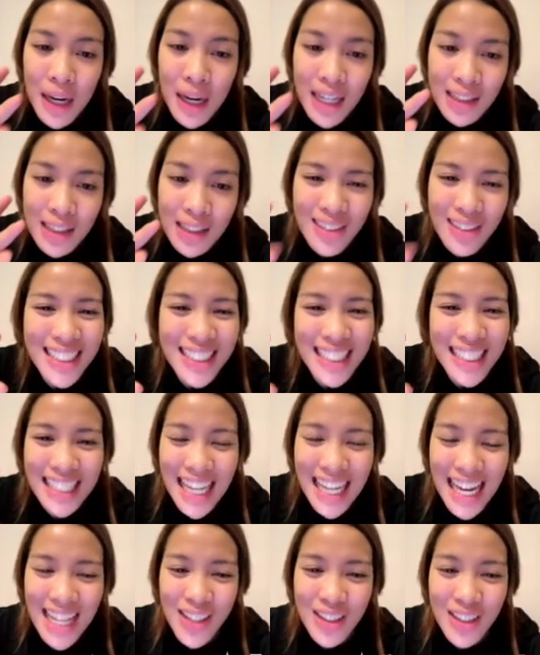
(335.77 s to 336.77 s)
pangatlong
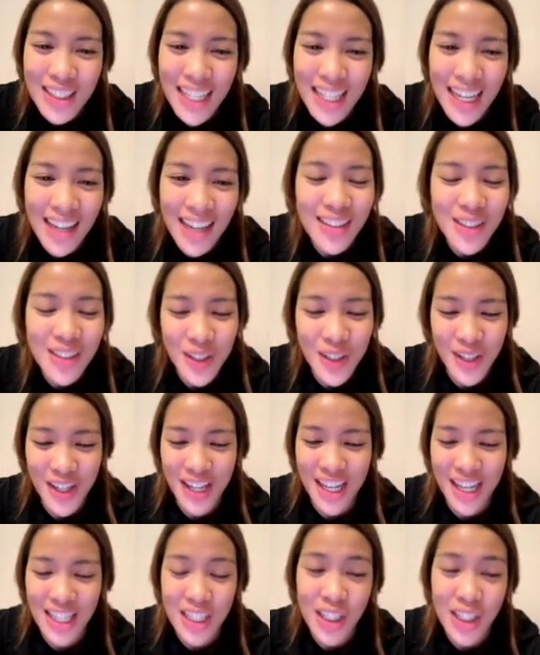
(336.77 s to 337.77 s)
nanalo ng
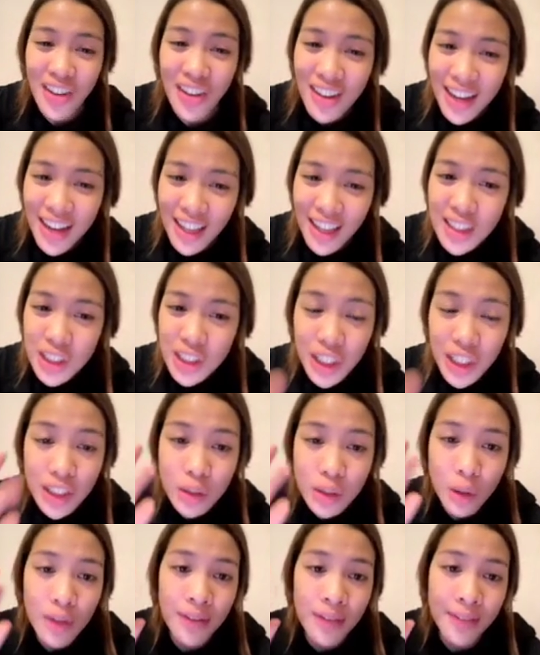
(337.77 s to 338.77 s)
coin. See you
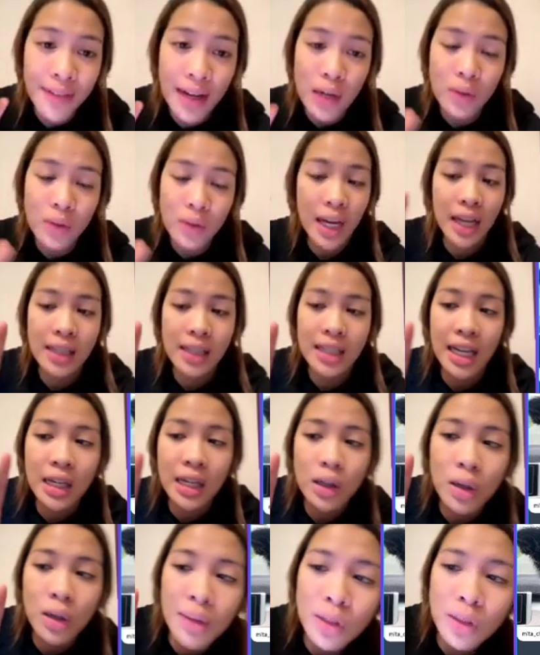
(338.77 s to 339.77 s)
later. So, ipa-follow na kita.
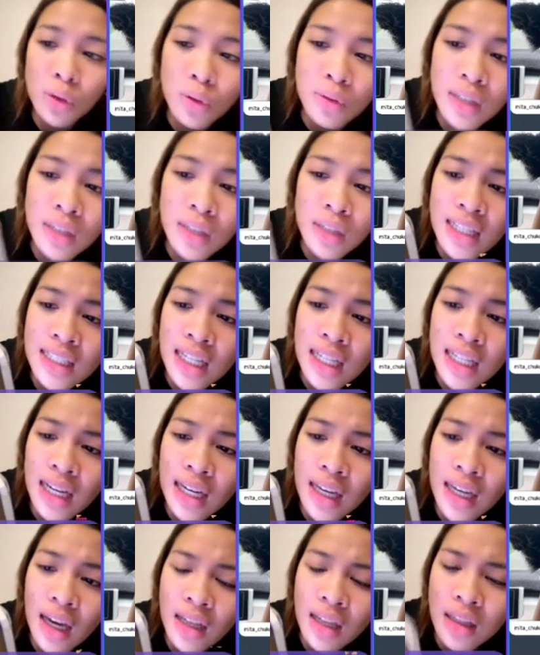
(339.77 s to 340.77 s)
Ikaw ba tong
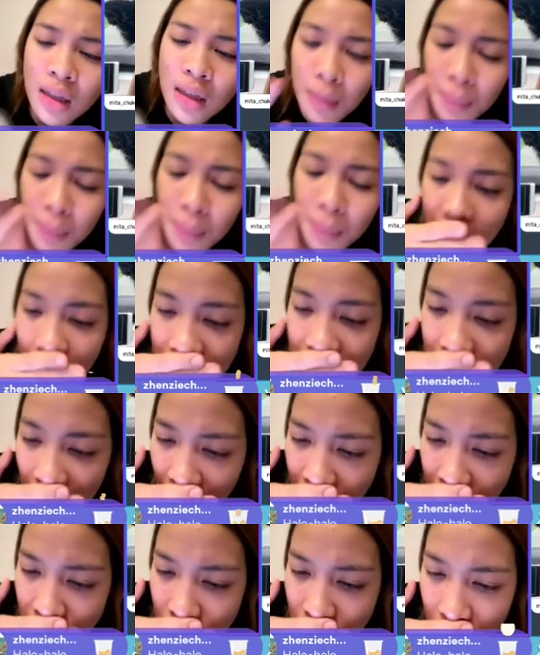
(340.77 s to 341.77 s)
nakasakay? Ay, hindi ka pala
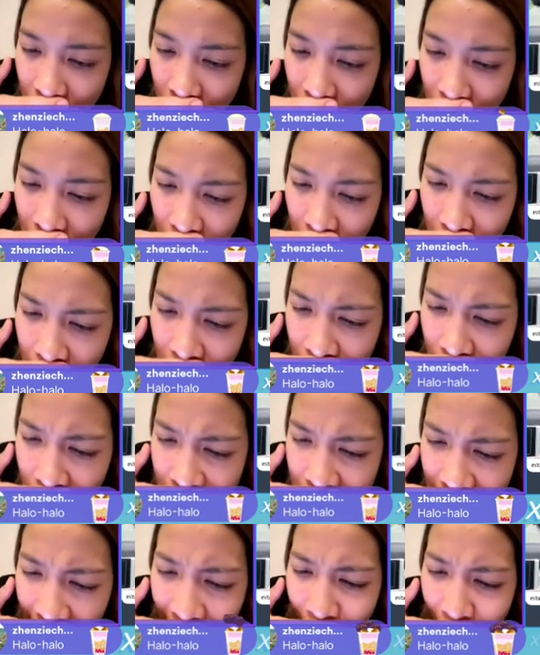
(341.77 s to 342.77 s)
nakasakay. Sorry.
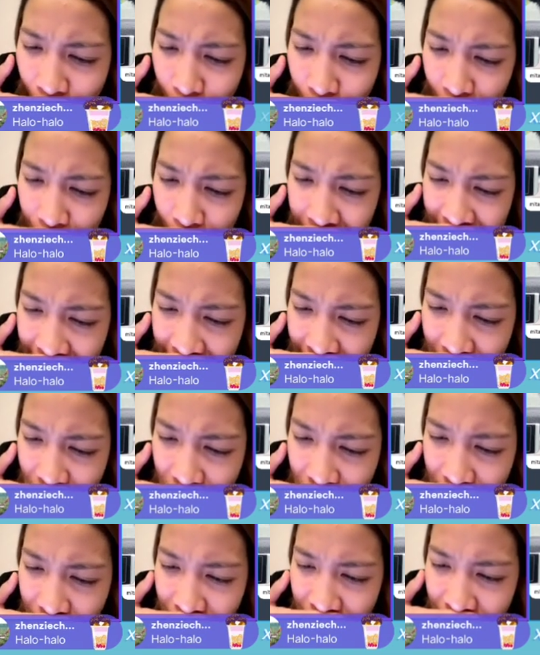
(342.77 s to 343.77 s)
Nakaupo pala
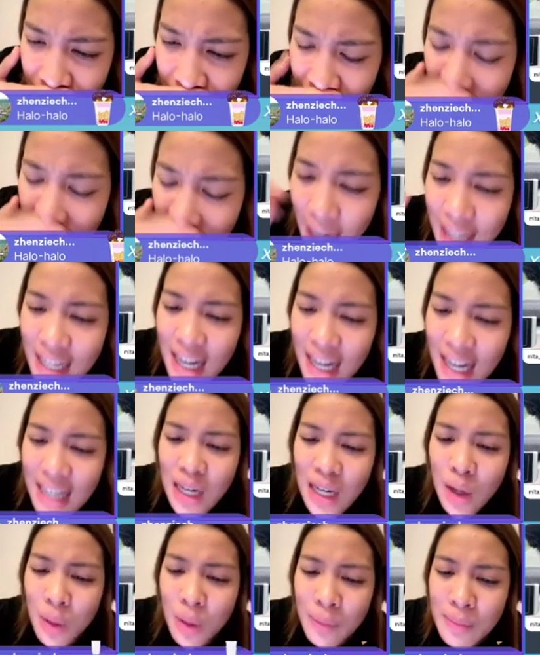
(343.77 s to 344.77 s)
ito. Ayan.
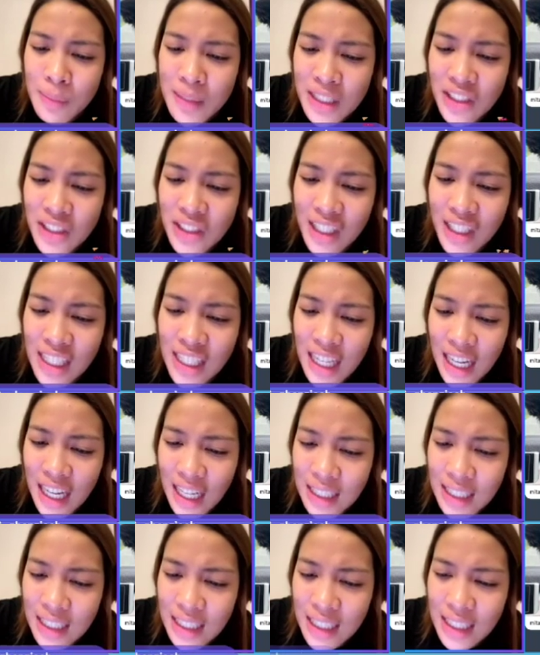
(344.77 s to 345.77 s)
Hello po, Miss
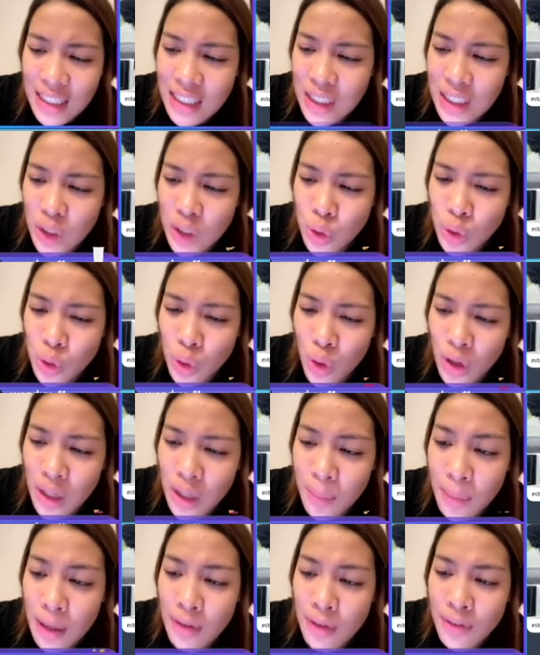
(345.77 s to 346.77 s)
Reina.
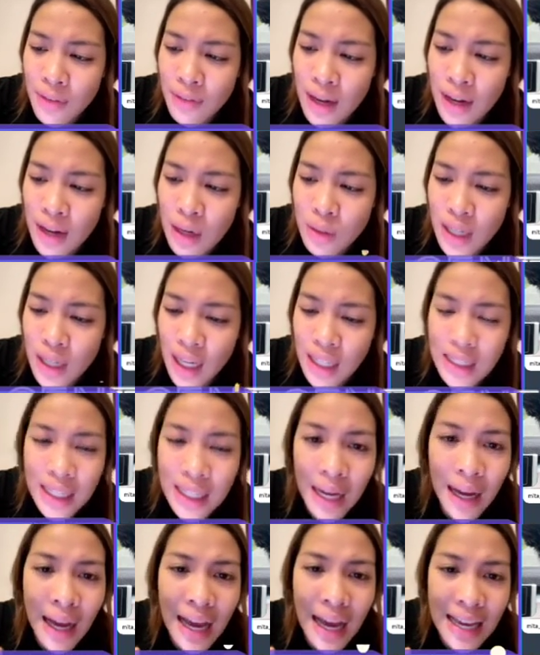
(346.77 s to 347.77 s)
Sorry, pero ipa-follow na
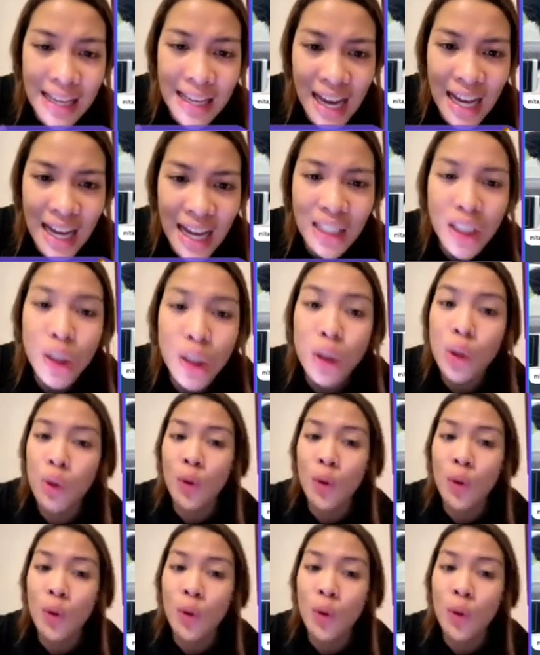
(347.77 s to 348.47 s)
kita. Ayan.